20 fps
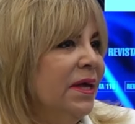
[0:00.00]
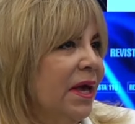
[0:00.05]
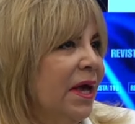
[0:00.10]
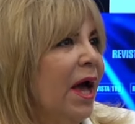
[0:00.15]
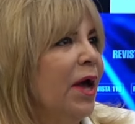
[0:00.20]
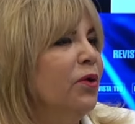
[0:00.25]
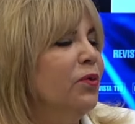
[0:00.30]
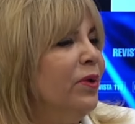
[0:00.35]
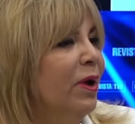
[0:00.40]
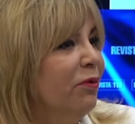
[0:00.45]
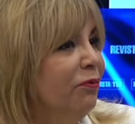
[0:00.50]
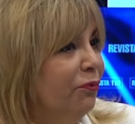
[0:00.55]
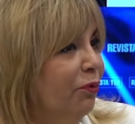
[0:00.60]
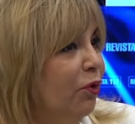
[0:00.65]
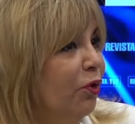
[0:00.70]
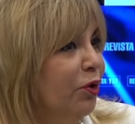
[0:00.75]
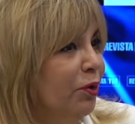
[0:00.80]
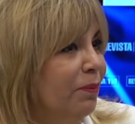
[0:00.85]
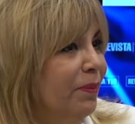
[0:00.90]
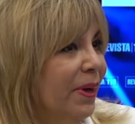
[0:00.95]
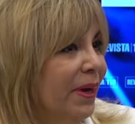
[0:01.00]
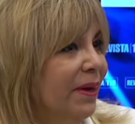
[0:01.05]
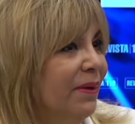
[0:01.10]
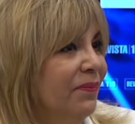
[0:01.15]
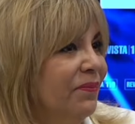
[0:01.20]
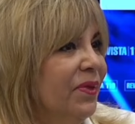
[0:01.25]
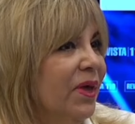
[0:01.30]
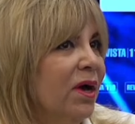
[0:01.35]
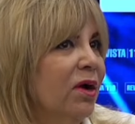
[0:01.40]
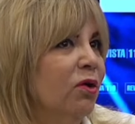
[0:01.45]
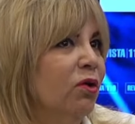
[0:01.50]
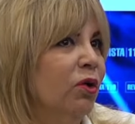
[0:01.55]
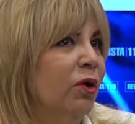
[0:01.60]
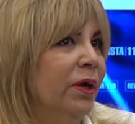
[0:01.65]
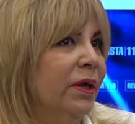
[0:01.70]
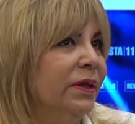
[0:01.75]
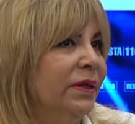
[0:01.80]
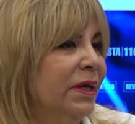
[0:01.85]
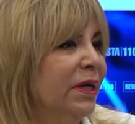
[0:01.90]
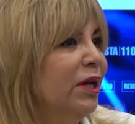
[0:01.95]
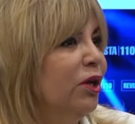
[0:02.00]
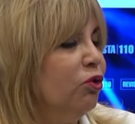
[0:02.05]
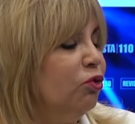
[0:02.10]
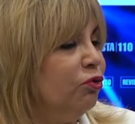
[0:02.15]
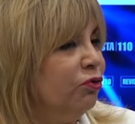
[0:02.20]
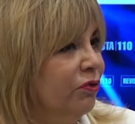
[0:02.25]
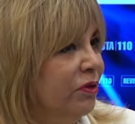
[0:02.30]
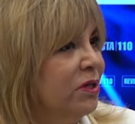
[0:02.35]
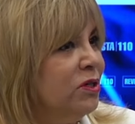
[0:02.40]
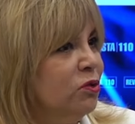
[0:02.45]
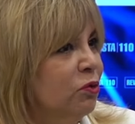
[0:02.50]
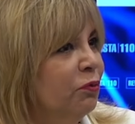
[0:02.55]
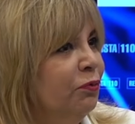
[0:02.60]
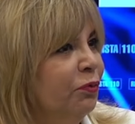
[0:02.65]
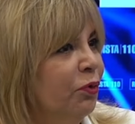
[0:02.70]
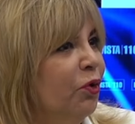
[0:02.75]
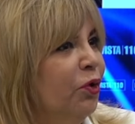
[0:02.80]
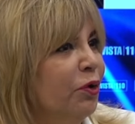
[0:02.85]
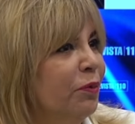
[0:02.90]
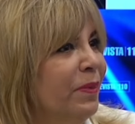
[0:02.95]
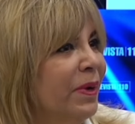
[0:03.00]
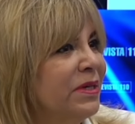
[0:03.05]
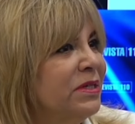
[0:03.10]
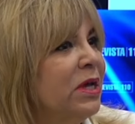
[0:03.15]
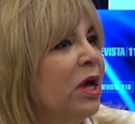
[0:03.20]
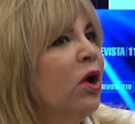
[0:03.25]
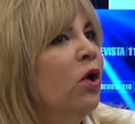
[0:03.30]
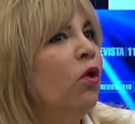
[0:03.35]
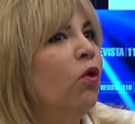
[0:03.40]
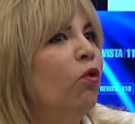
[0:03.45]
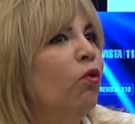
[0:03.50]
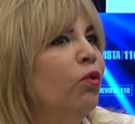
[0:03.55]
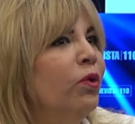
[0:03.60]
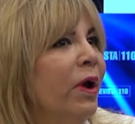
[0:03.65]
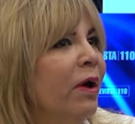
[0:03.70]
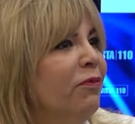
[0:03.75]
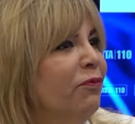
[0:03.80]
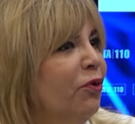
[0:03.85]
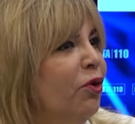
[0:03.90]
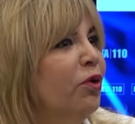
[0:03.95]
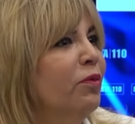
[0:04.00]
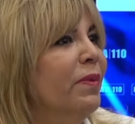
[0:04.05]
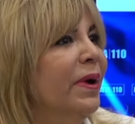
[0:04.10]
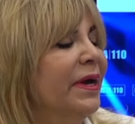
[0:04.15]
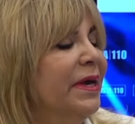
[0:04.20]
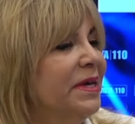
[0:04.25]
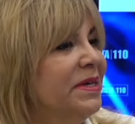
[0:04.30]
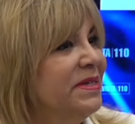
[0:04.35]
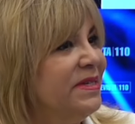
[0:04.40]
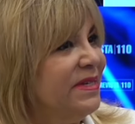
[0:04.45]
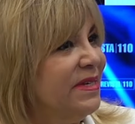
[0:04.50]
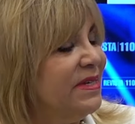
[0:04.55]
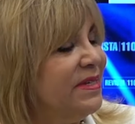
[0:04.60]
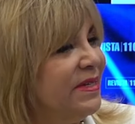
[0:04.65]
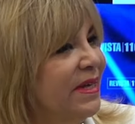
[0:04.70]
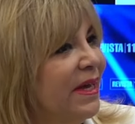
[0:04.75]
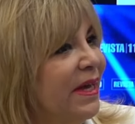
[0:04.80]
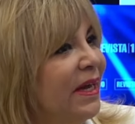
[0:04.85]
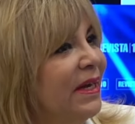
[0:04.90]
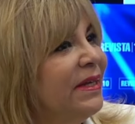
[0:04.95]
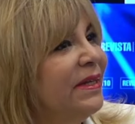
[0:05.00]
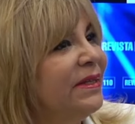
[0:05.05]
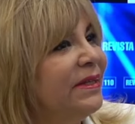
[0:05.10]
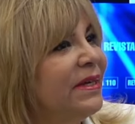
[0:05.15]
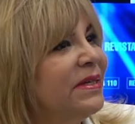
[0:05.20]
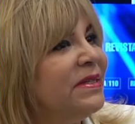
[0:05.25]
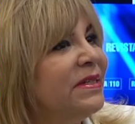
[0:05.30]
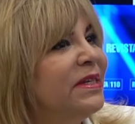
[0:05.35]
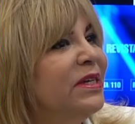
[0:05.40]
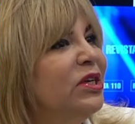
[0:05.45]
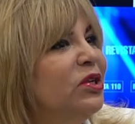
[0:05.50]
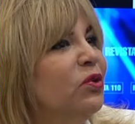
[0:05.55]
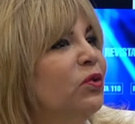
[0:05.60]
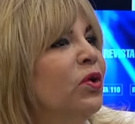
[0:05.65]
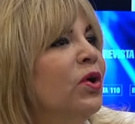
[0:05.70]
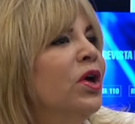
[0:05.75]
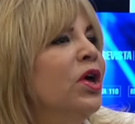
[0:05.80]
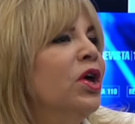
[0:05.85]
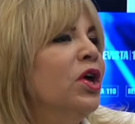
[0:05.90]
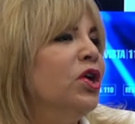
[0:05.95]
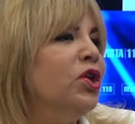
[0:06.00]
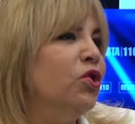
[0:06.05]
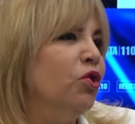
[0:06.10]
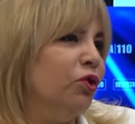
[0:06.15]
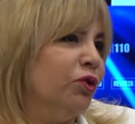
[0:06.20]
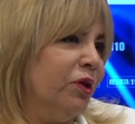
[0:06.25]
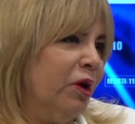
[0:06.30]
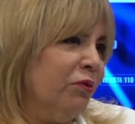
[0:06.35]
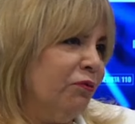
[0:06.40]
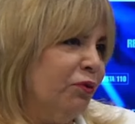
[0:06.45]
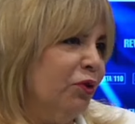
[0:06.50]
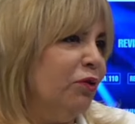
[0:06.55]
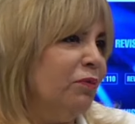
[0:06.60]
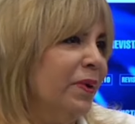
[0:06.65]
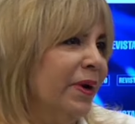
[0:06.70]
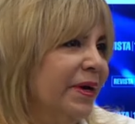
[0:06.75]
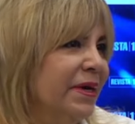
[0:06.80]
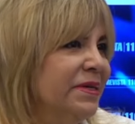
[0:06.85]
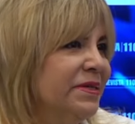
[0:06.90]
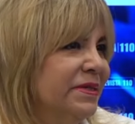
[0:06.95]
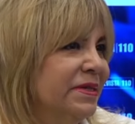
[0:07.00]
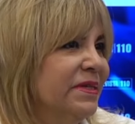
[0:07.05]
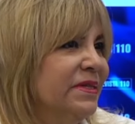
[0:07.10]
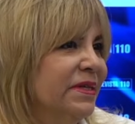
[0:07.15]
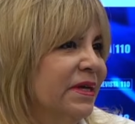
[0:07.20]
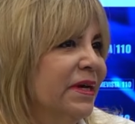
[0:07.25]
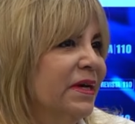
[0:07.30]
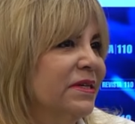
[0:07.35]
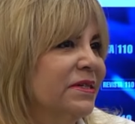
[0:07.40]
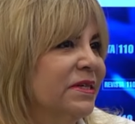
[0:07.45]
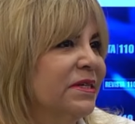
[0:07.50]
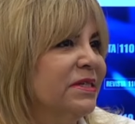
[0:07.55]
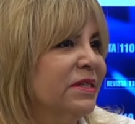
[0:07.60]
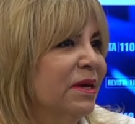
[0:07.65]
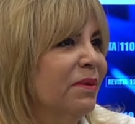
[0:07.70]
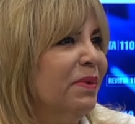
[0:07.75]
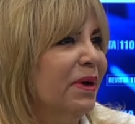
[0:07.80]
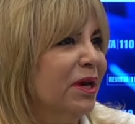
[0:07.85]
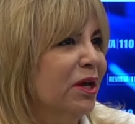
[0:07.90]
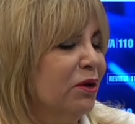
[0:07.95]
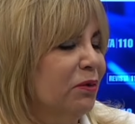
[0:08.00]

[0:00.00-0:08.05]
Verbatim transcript: hay una forma, eh, tiene dos isoformas, una forma que existe en el intestino y otra forma que existe en el sistema nervioso.